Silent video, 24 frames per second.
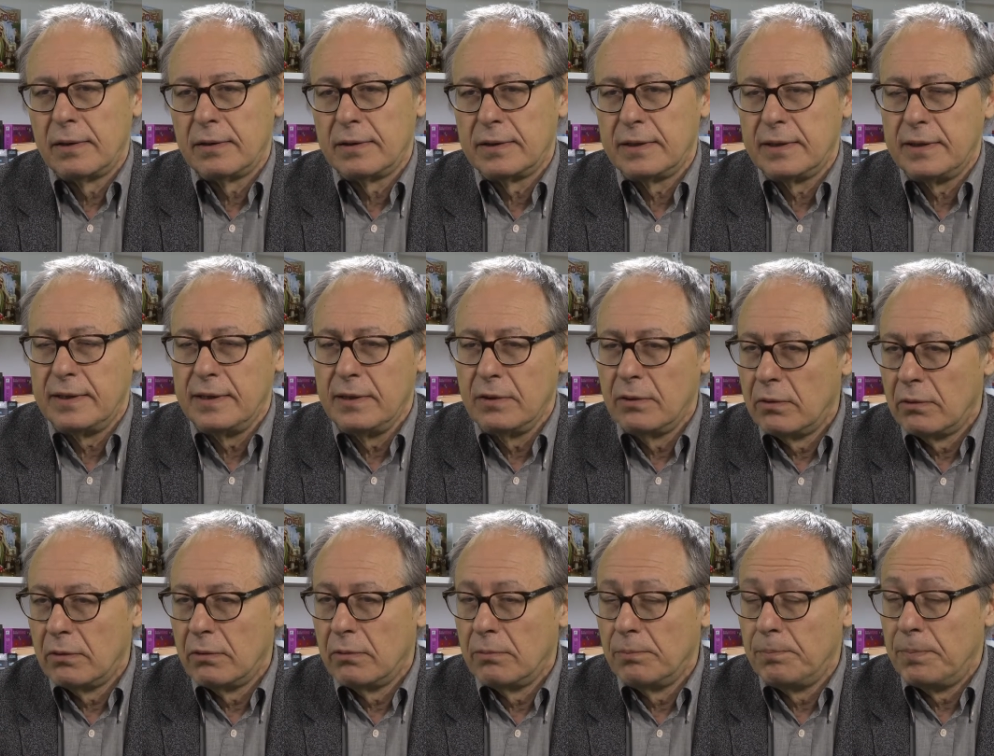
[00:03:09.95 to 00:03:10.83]
qui
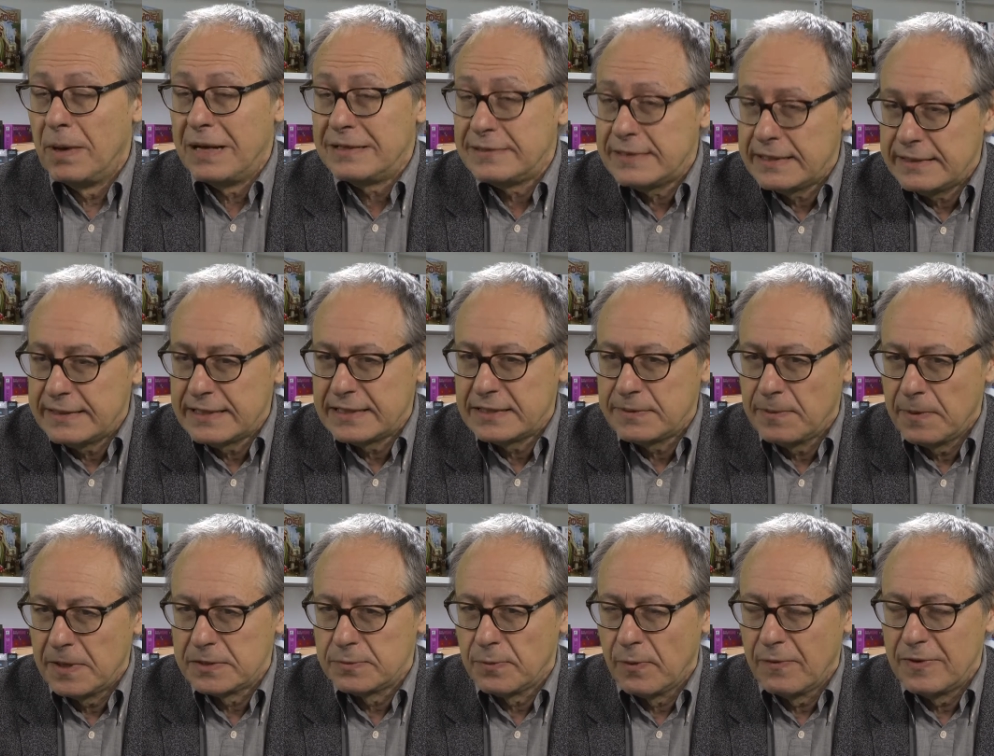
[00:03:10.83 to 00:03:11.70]
n'ont pas cette
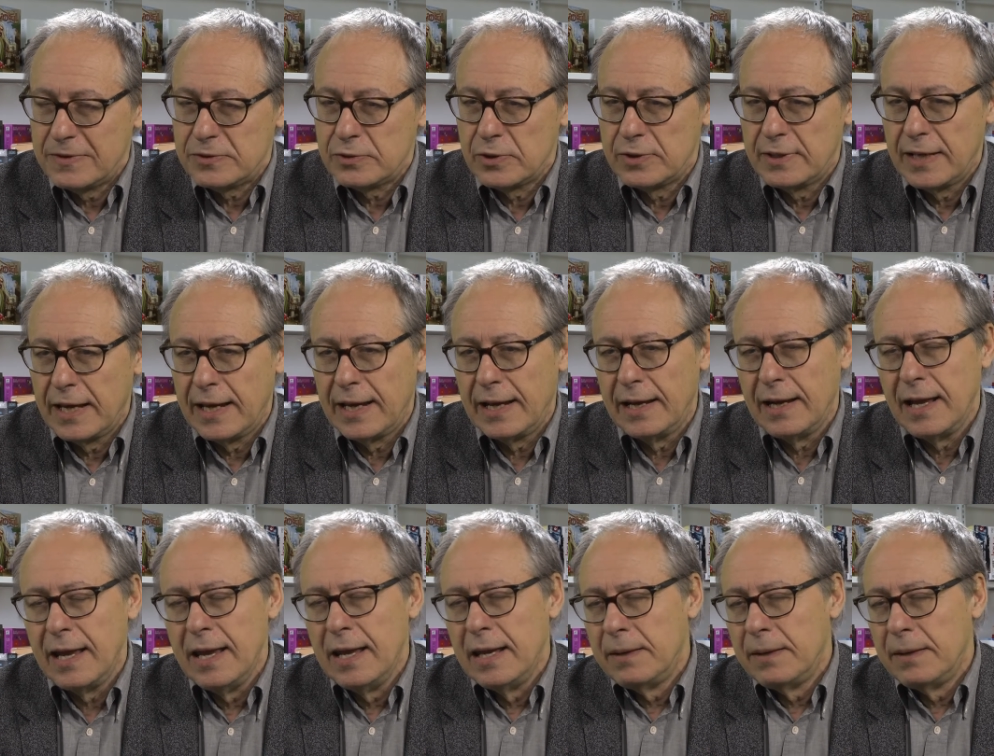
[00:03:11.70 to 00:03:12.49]
expérience professionnelle,